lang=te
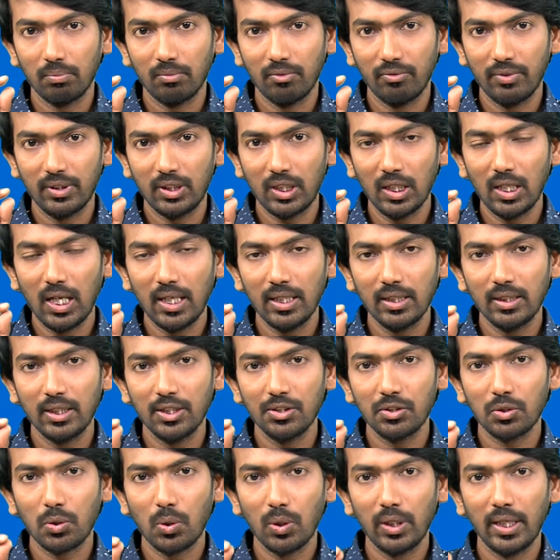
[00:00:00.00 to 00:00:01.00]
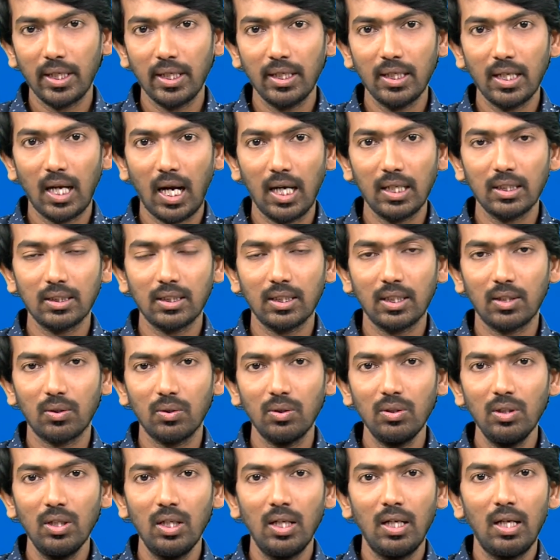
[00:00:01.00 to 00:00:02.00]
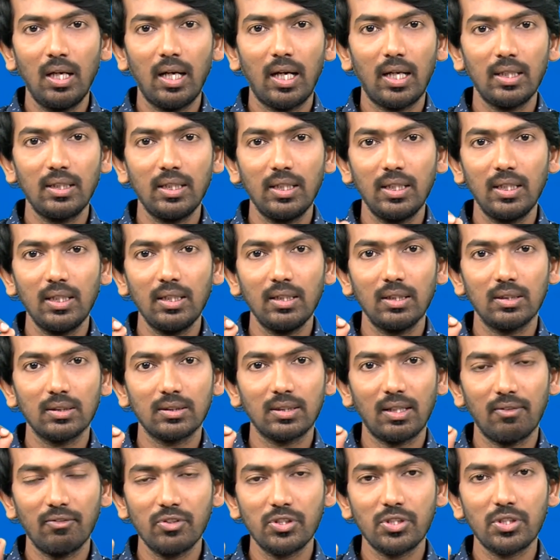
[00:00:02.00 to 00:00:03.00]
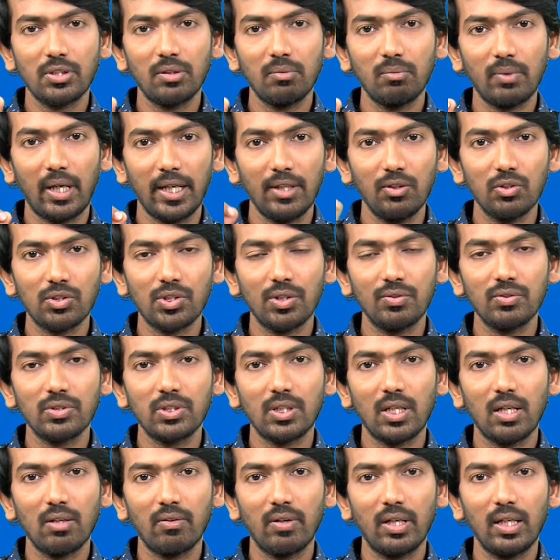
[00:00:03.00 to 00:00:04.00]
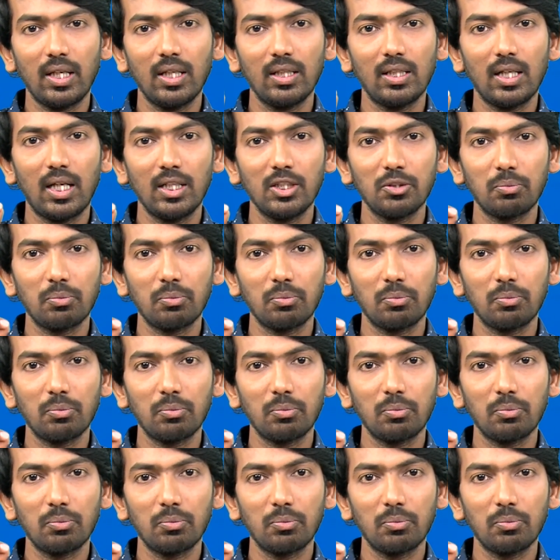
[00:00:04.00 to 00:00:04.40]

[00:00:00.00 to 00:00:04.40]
విత్తనాన్ని తీసుకొని నాటుతారో అది సంవత్సరం ఐదు సంవత్సరాల వరకు దాని